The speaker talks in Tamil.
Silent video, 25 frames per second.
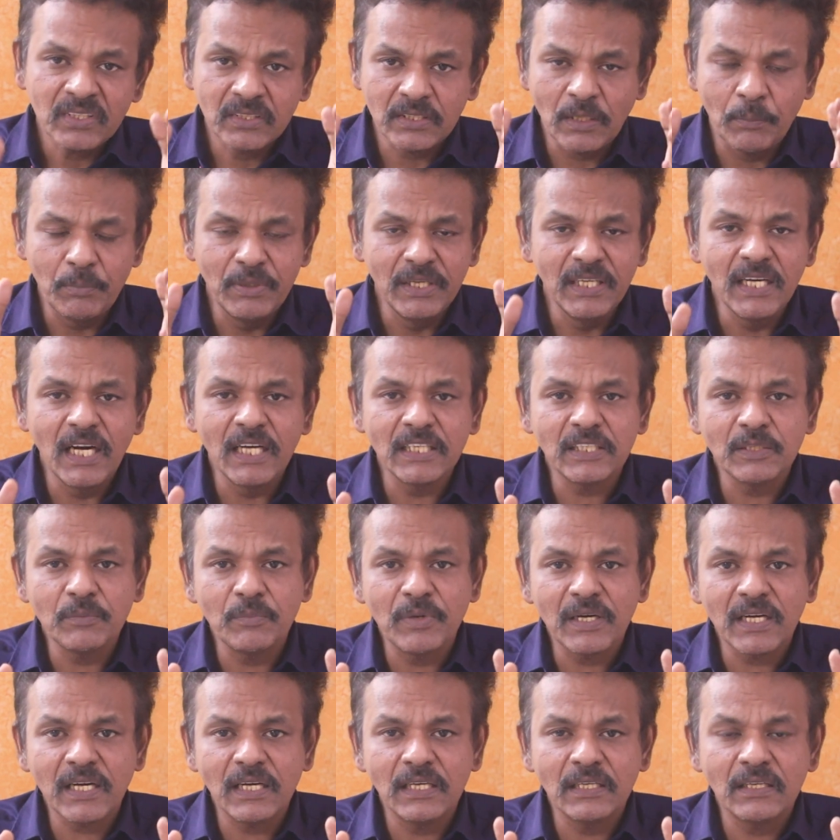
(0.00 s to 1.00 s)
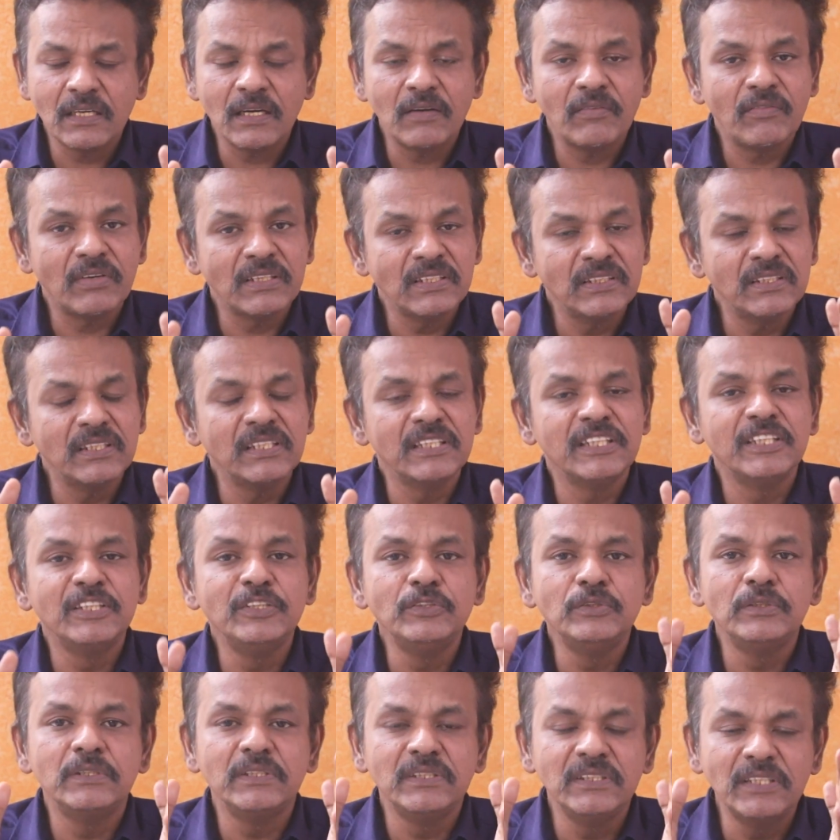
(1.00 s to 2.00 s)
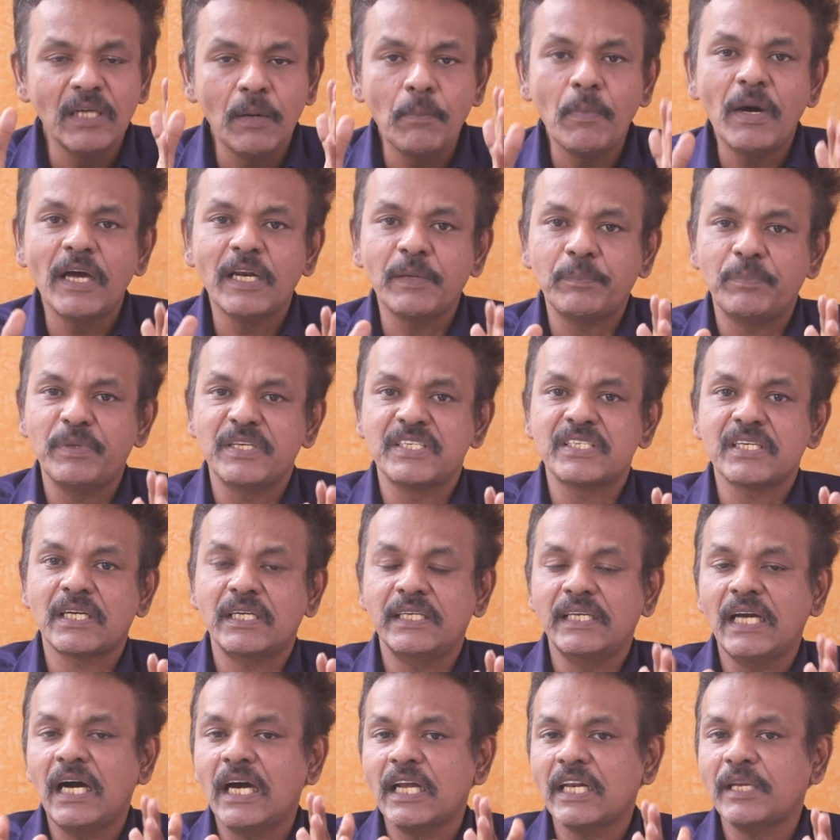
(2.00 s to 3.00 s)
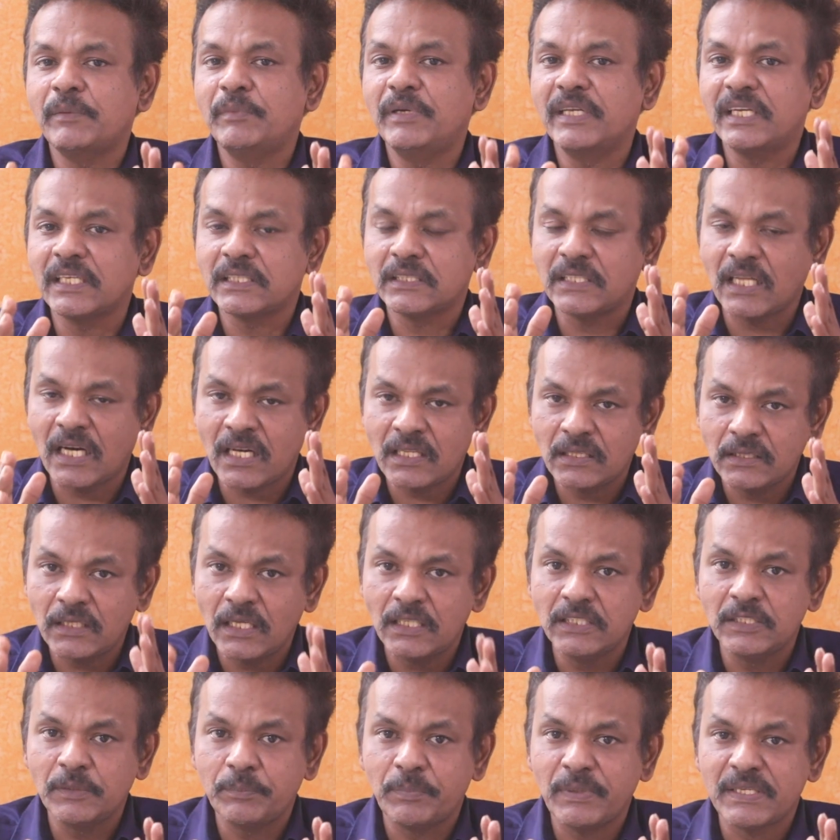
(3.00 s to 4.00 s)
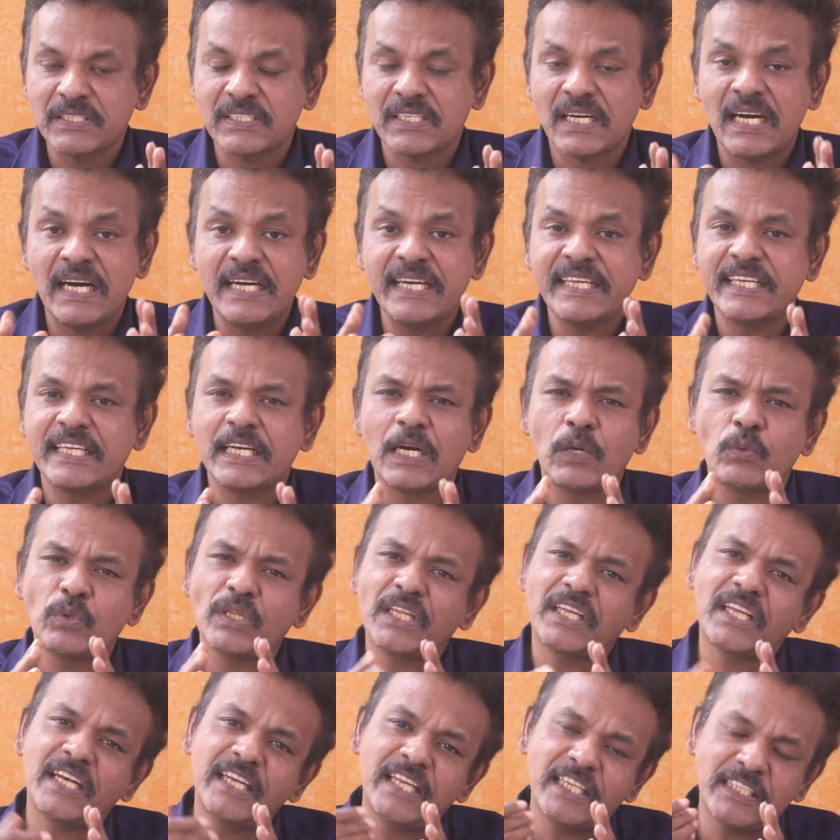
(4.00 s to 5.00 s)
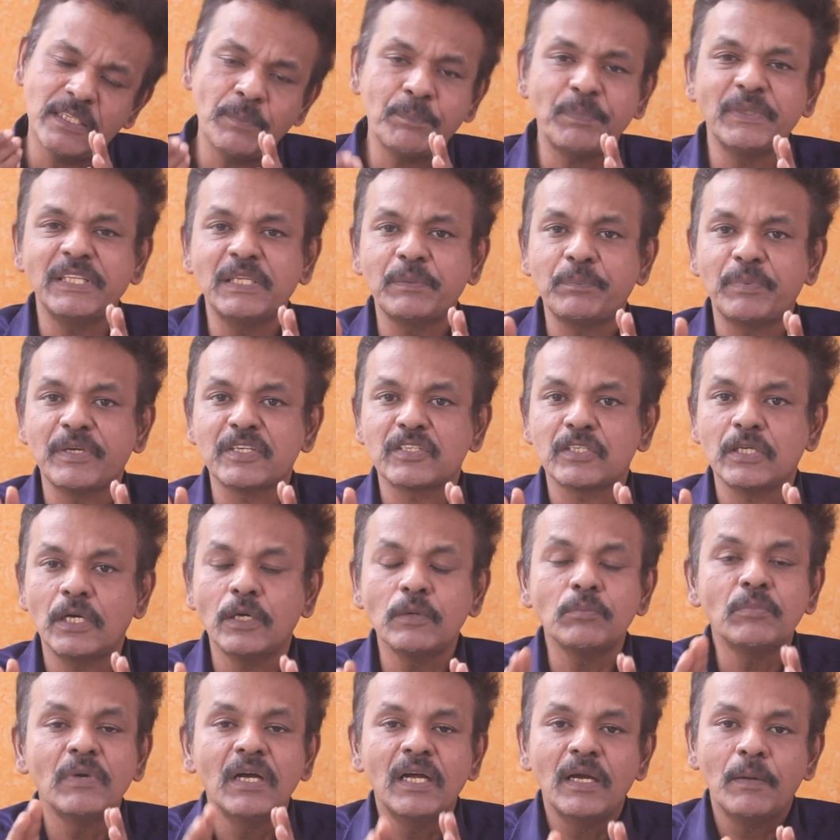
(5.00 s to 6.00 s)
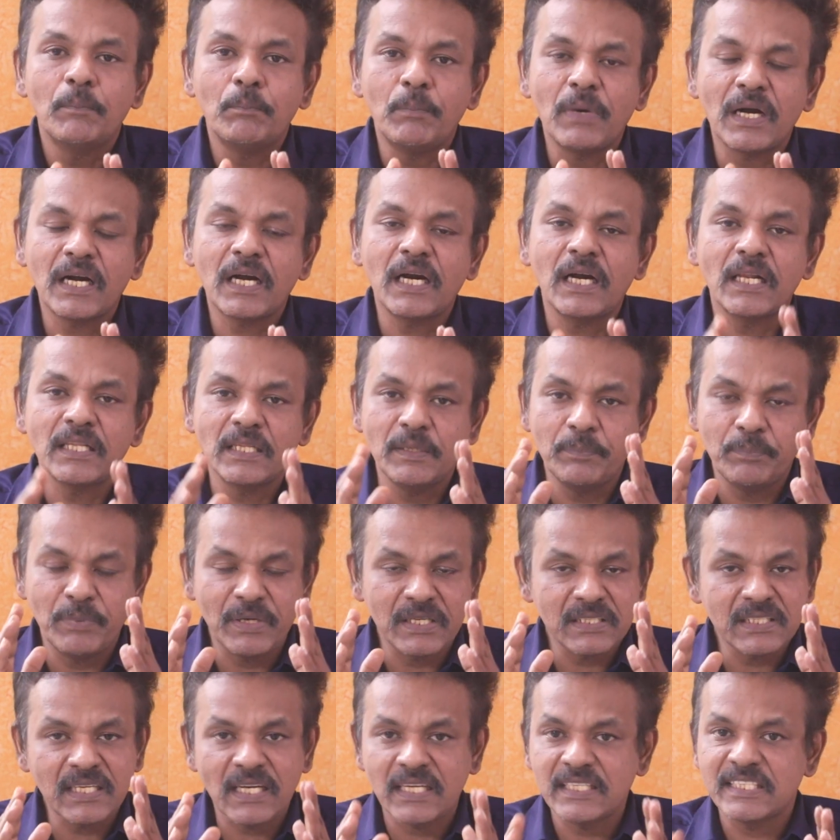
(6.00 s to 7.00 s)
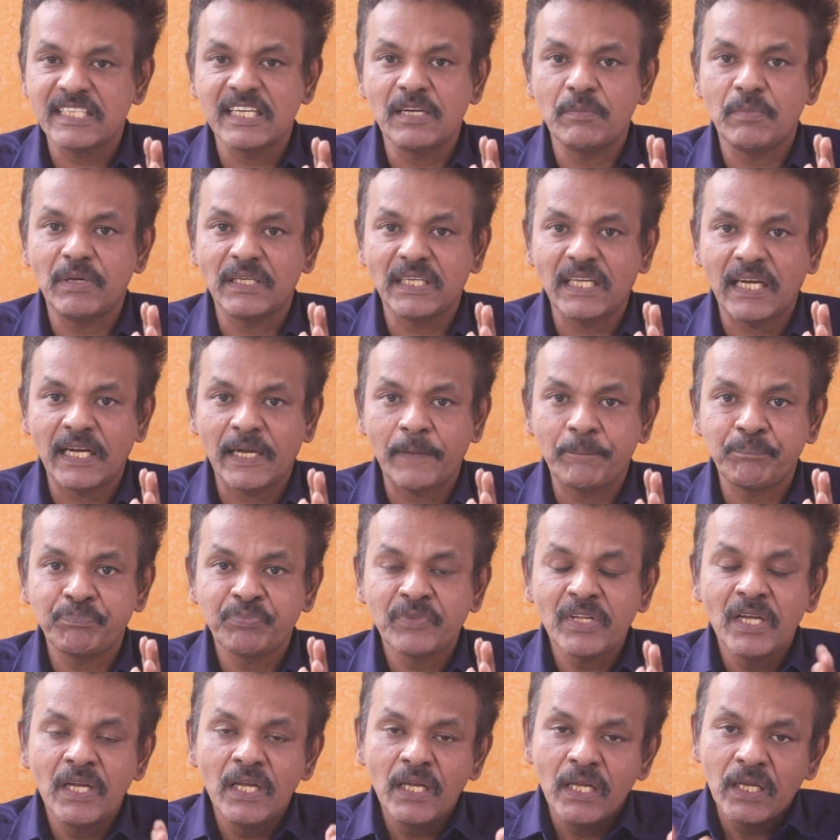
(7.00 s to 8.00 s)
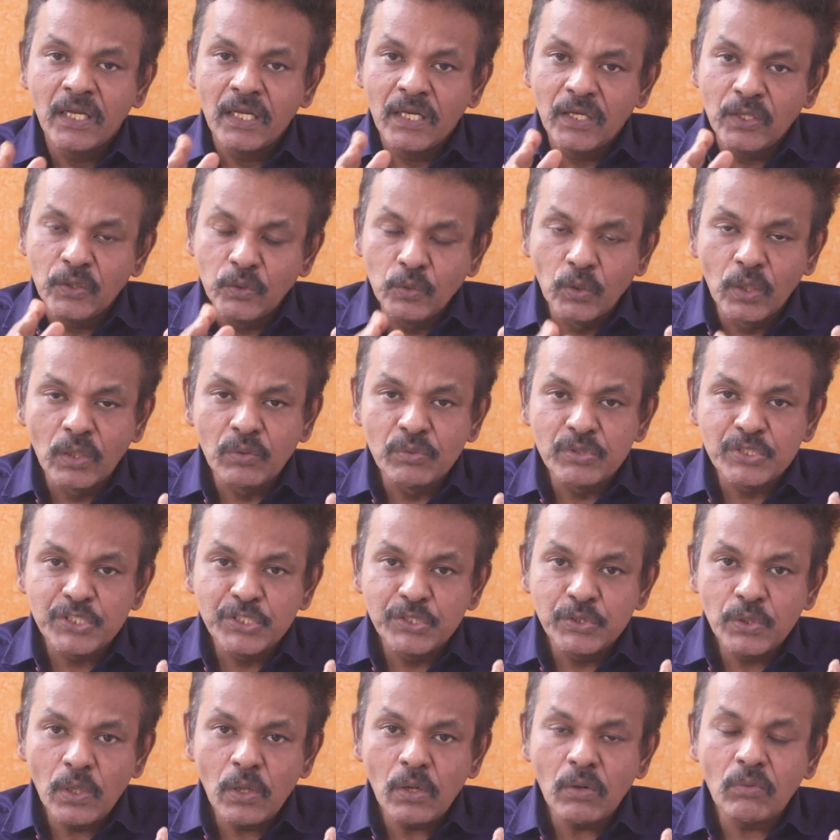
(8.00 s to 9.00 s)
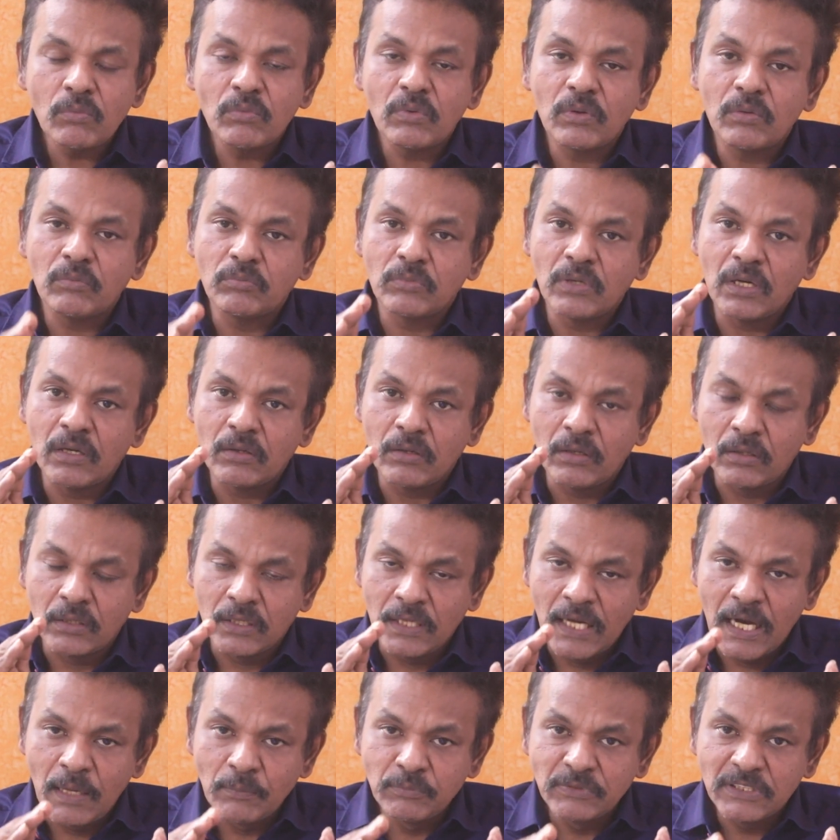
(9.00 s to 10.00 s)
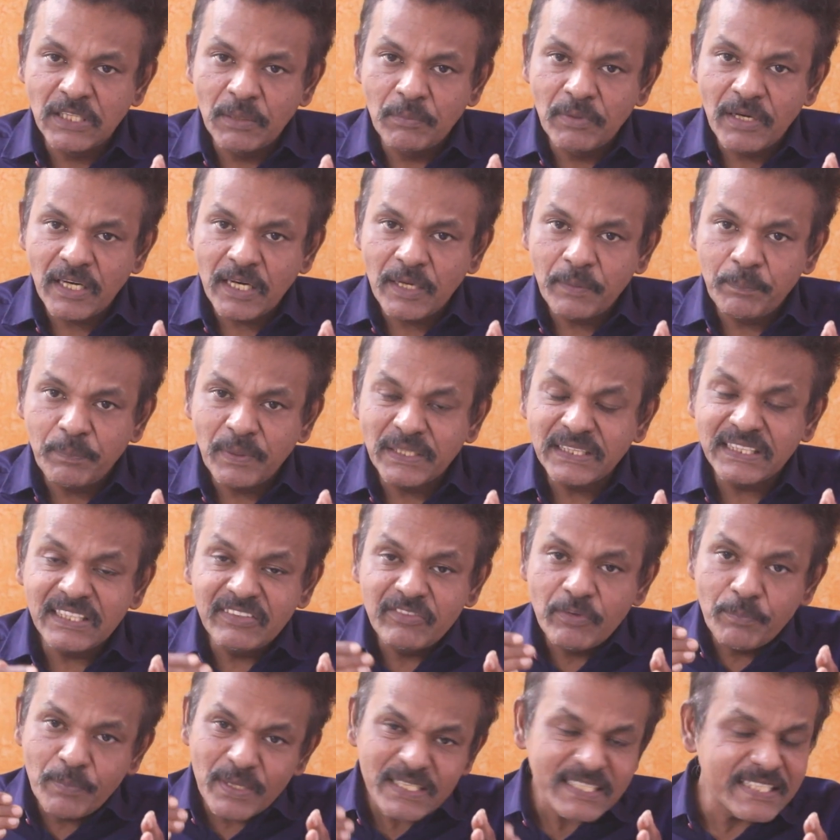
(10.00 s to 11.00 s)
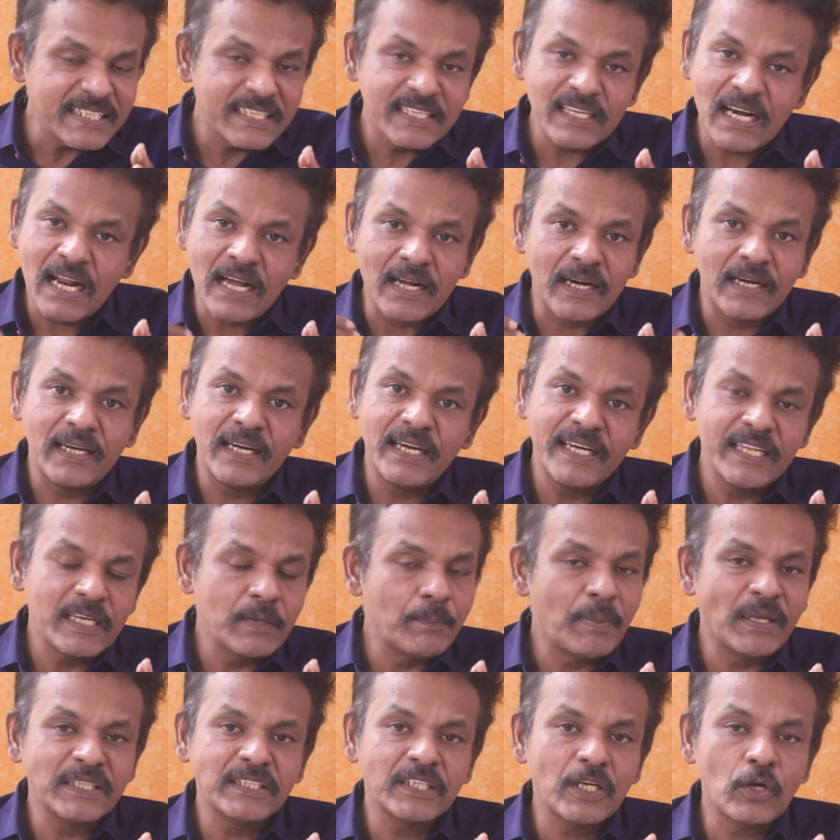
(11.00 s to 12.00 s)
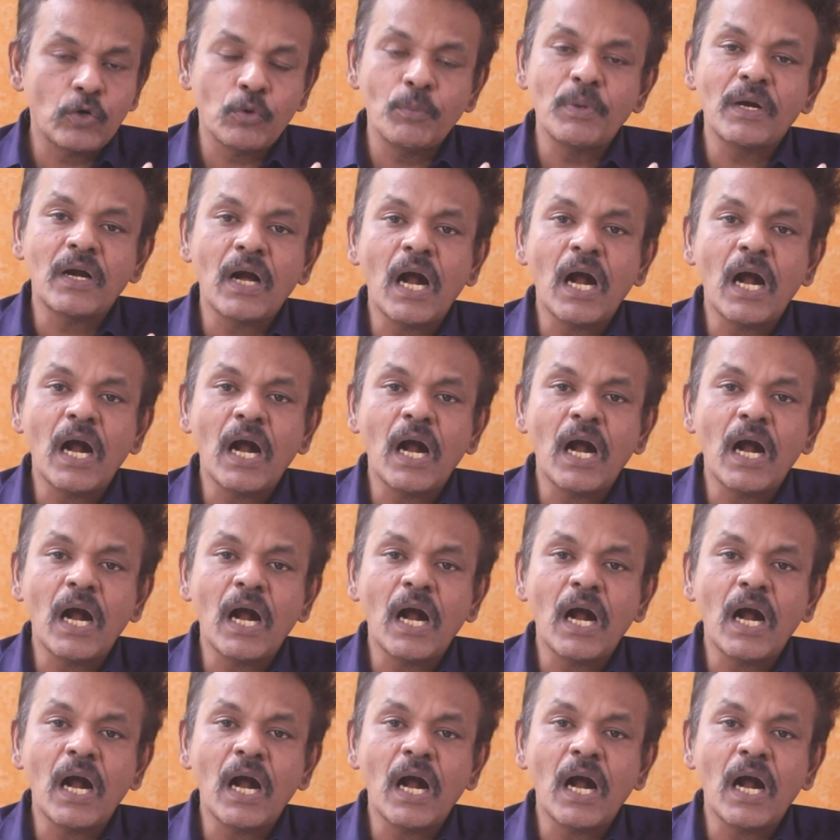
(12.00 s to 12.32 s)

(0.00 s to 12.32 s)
தமிழ்நாட்டு மக்களுக்கு வந்து இந்த மாதிரி பேச்சுக்கள் யாரையும் நீங்கள் திறந்தாழ்ந்து பேசுகிறேன் அடிக்கிறேன் உதைக்கிறேன் எதை பற்றி பேசினாலும் மக்கள் அதை பெருசாக ரசிக்க மாட்டாங்க இன்னொரு விஷயம் நாம் தமிழரை பற்றி விமர்சிக்கிறாங்கல்ல நீங்கள் பார்த்தீங்கன்னா ரொம்ப